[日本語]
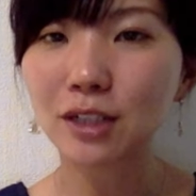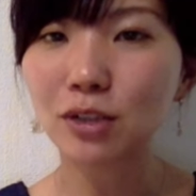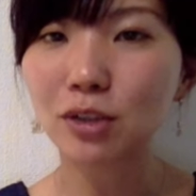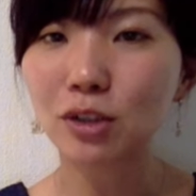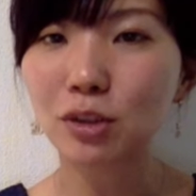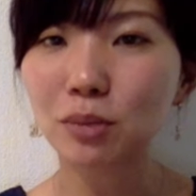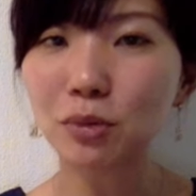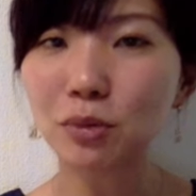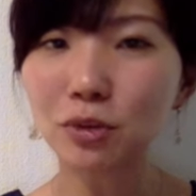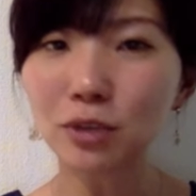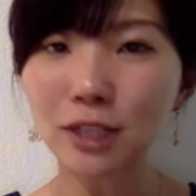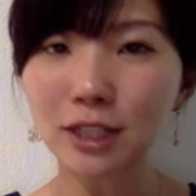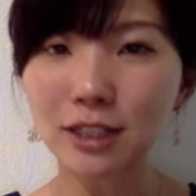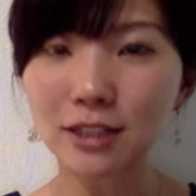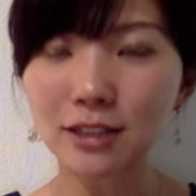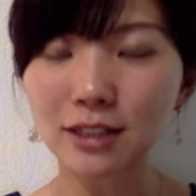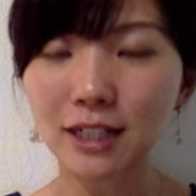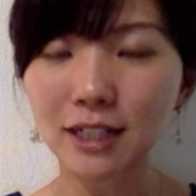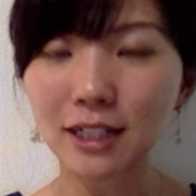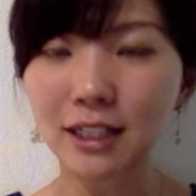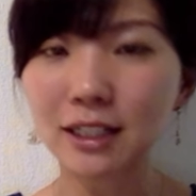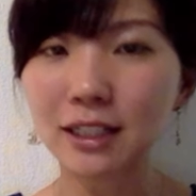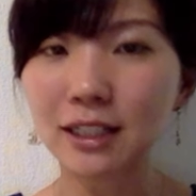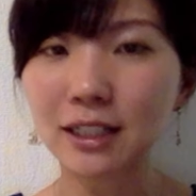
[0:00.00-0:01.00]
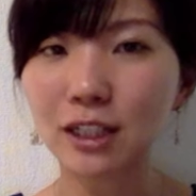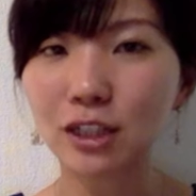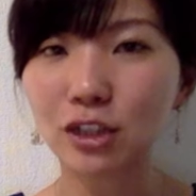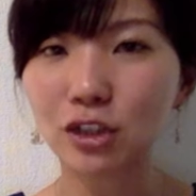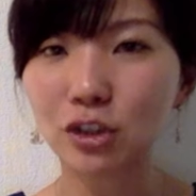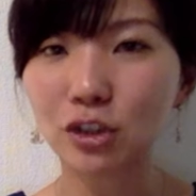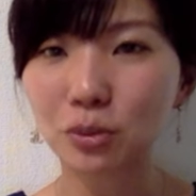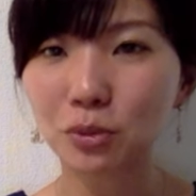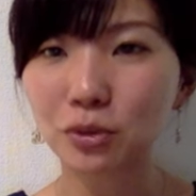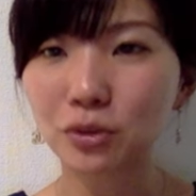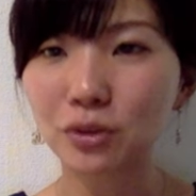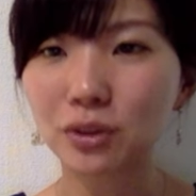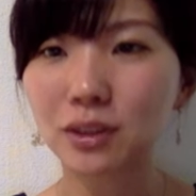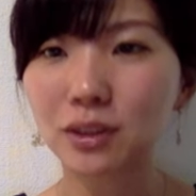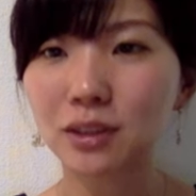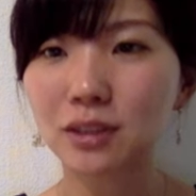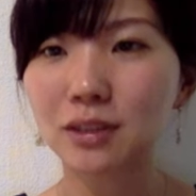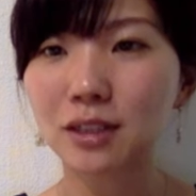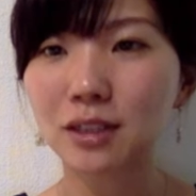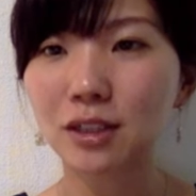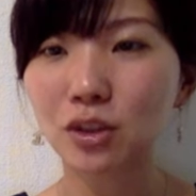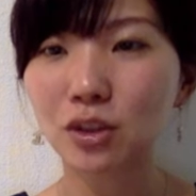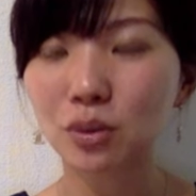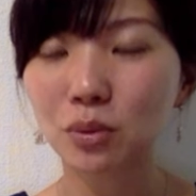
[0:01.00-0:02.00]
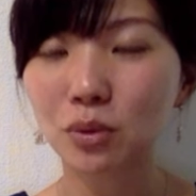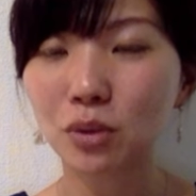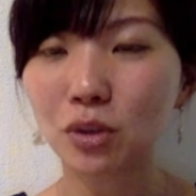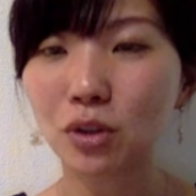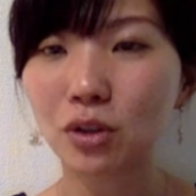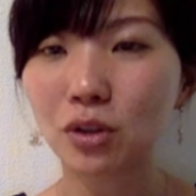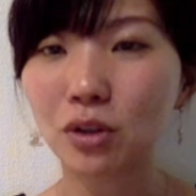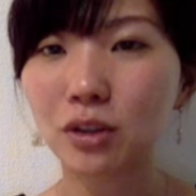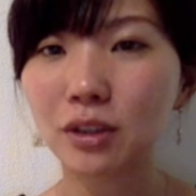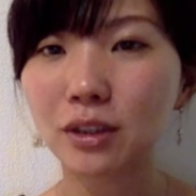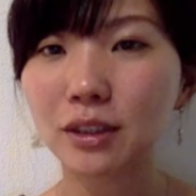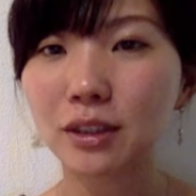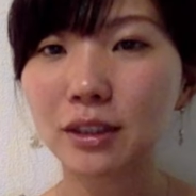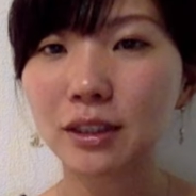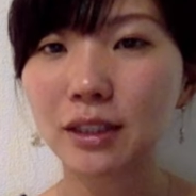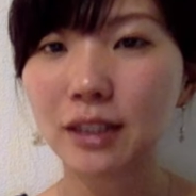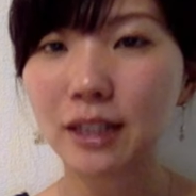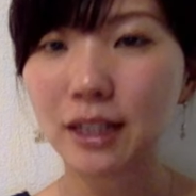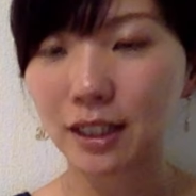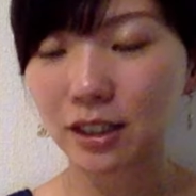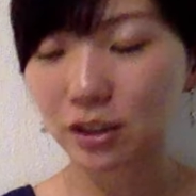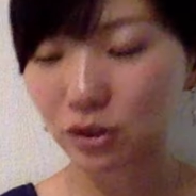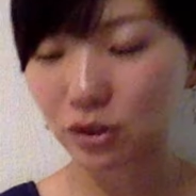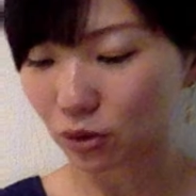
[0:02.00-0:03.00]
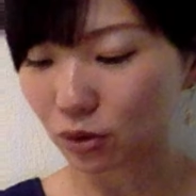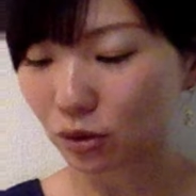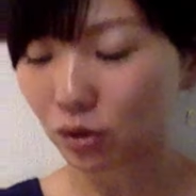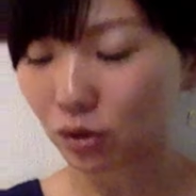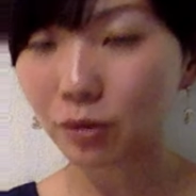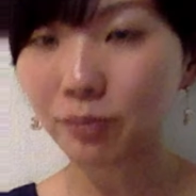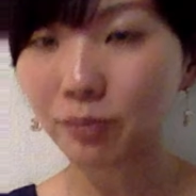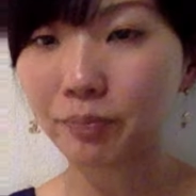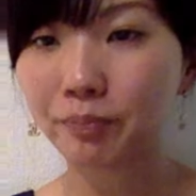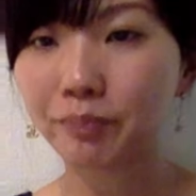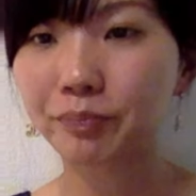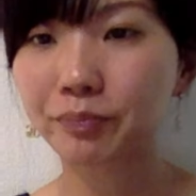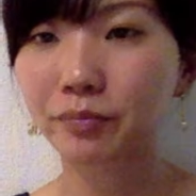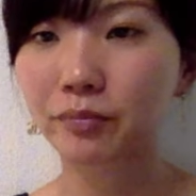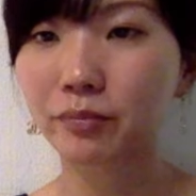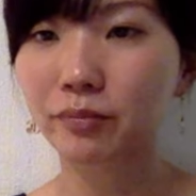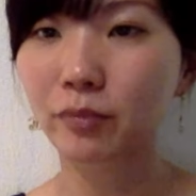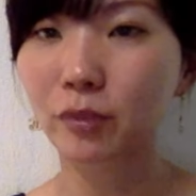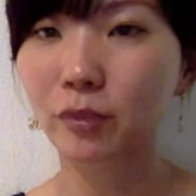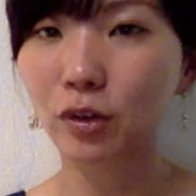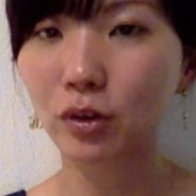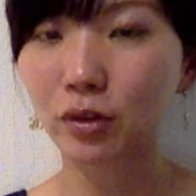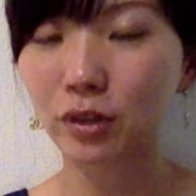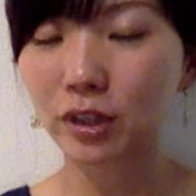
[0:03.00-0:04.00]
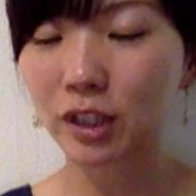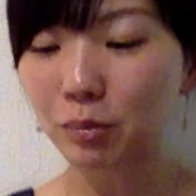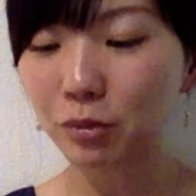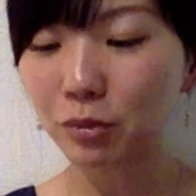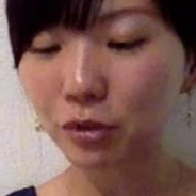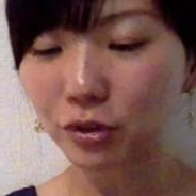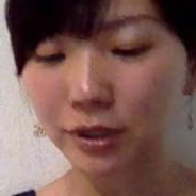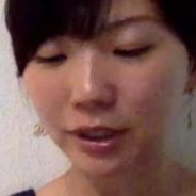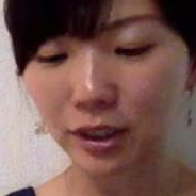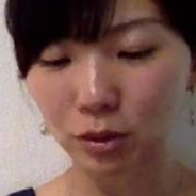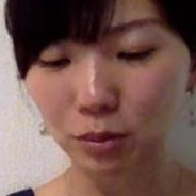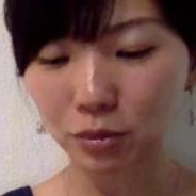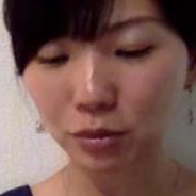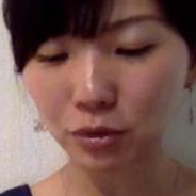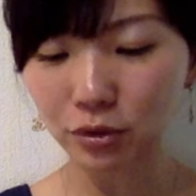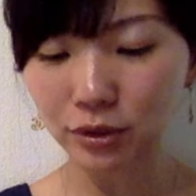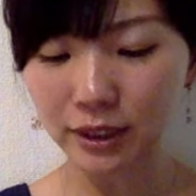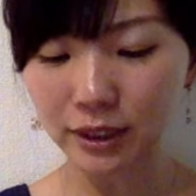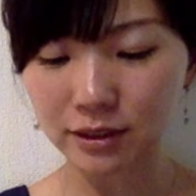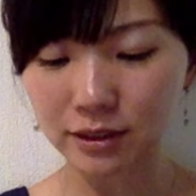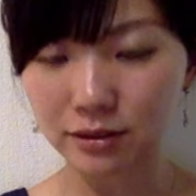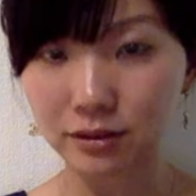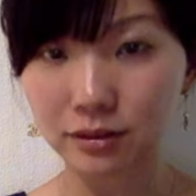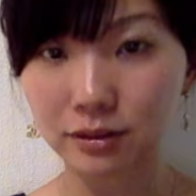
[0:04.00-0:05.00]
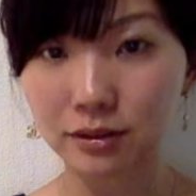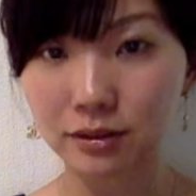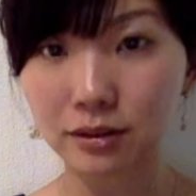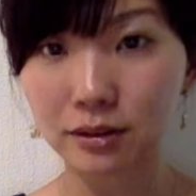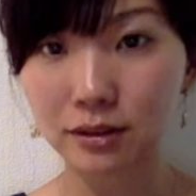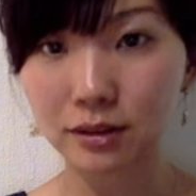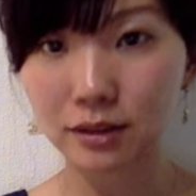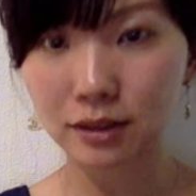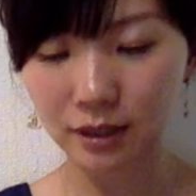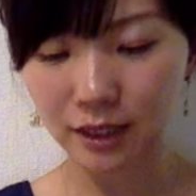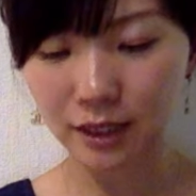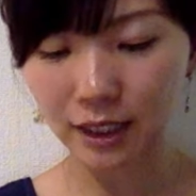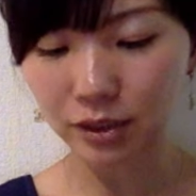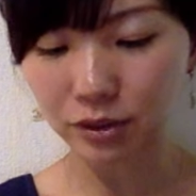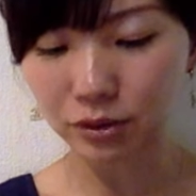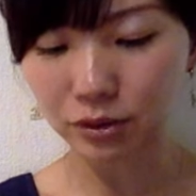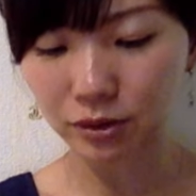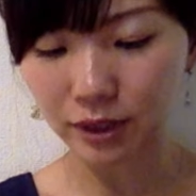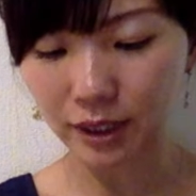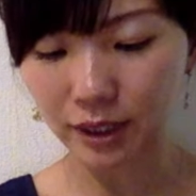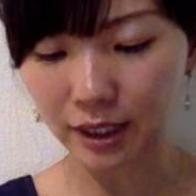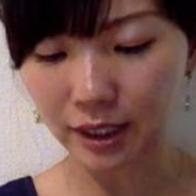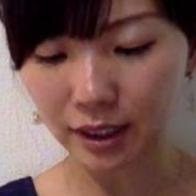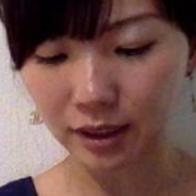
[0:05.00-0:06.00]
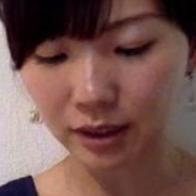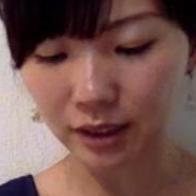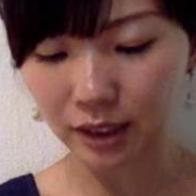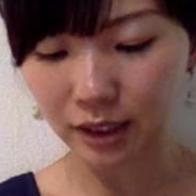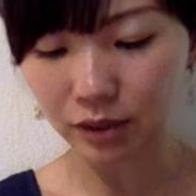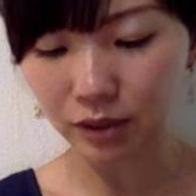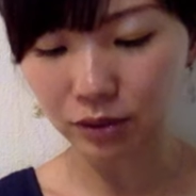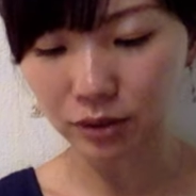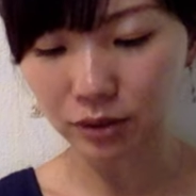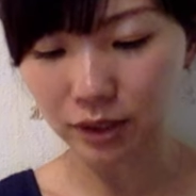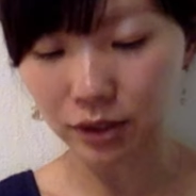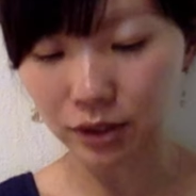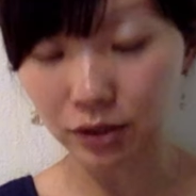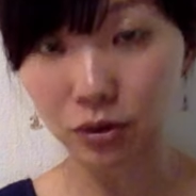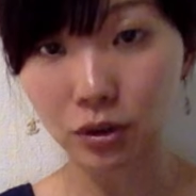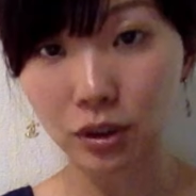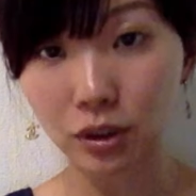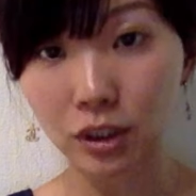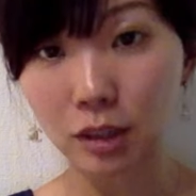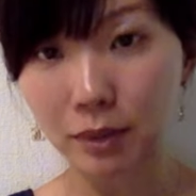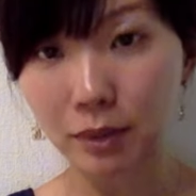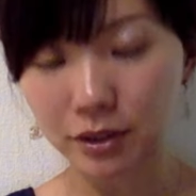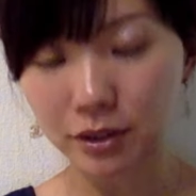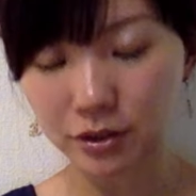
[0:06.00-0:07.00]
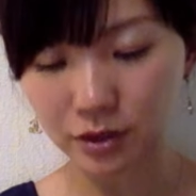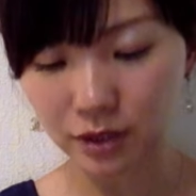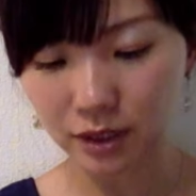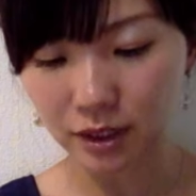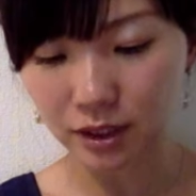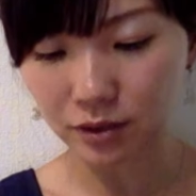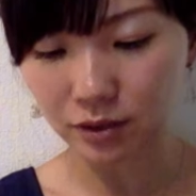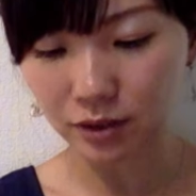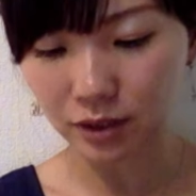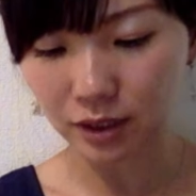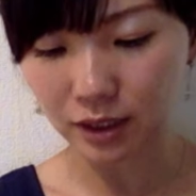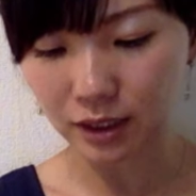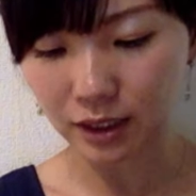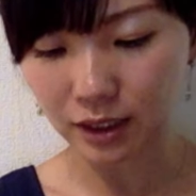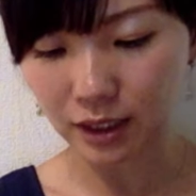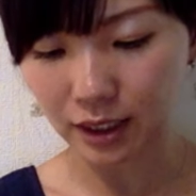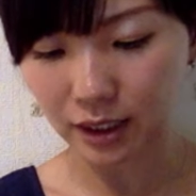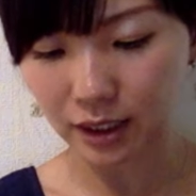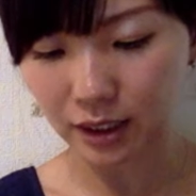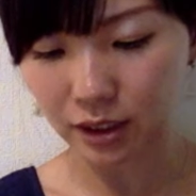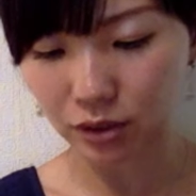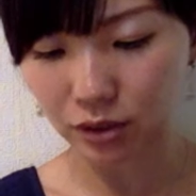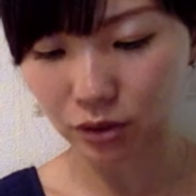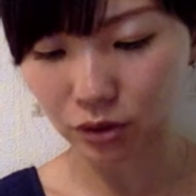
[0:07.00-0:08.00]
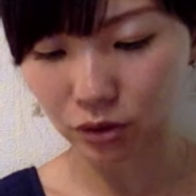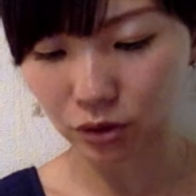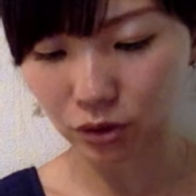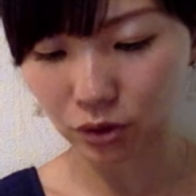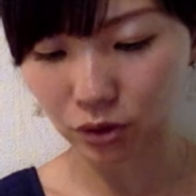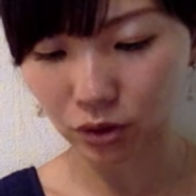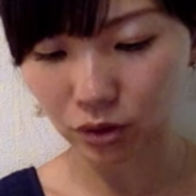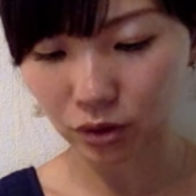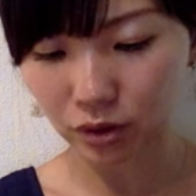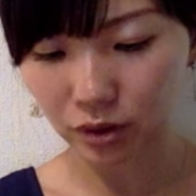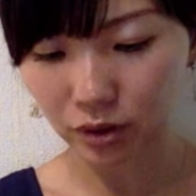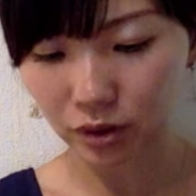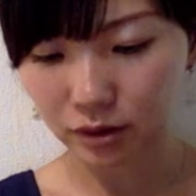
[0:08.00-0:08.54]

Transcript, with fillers: これボーナスありきだと思うんですけども、えっとどんなもんだろう、ボーナスなくてなくてというか、まあ、月々で言うと